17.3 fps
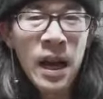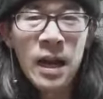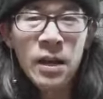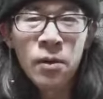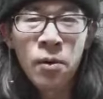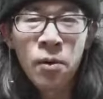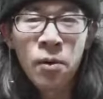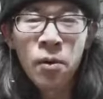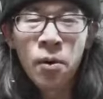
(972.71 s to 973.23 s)
あ
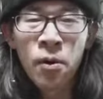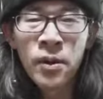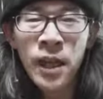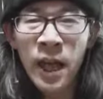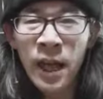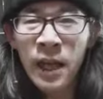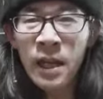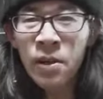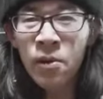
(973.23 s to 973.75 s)
の
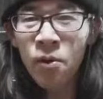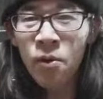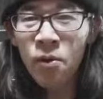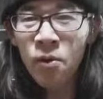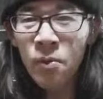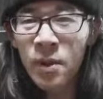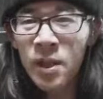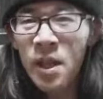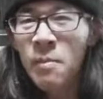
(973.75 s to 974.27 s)
誰がどう
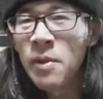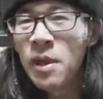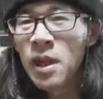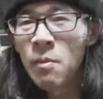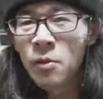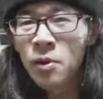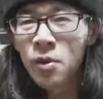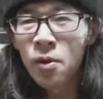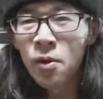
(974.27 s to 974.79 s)
いう目で見
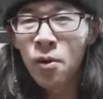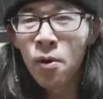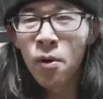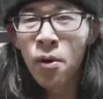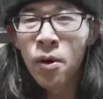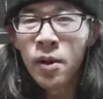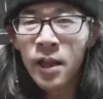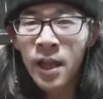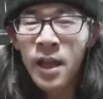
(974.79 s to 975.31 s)
てもその、
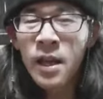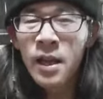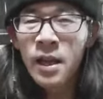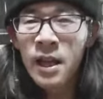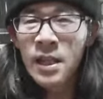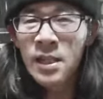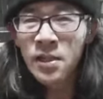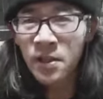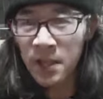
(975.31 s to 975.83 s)
ね、
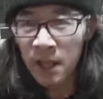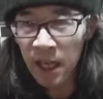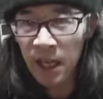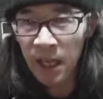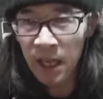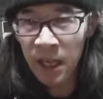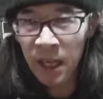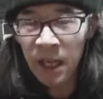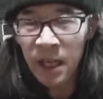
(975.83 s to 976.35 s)
技術的
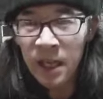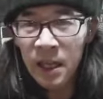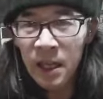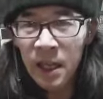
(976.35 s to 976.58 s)
に、